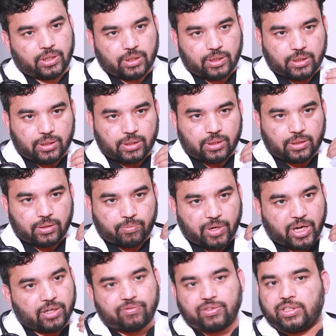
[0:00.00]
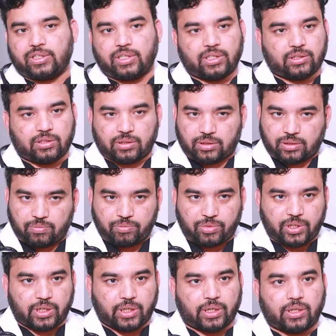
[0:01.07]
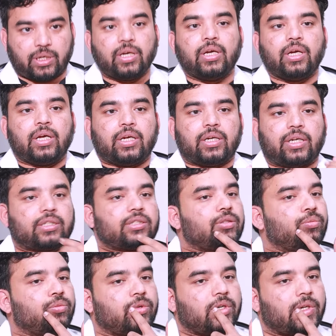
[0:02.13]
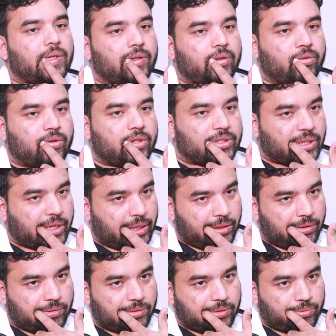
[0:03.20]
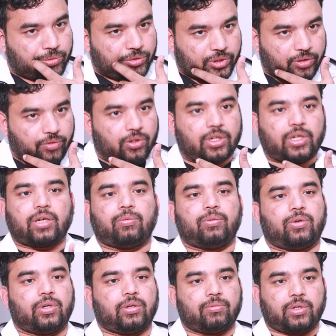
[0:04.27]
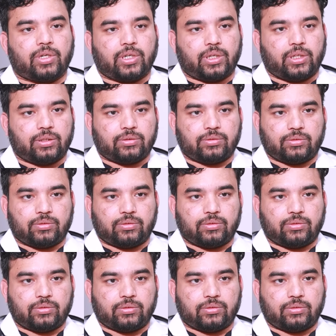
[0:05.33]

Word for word: కెన్ మేనిఫెస్ట్ సింపుల్ హెడ్ నెక్స్ట్ ఒక సైడ్ మూతి వంకర పోవడం కానీ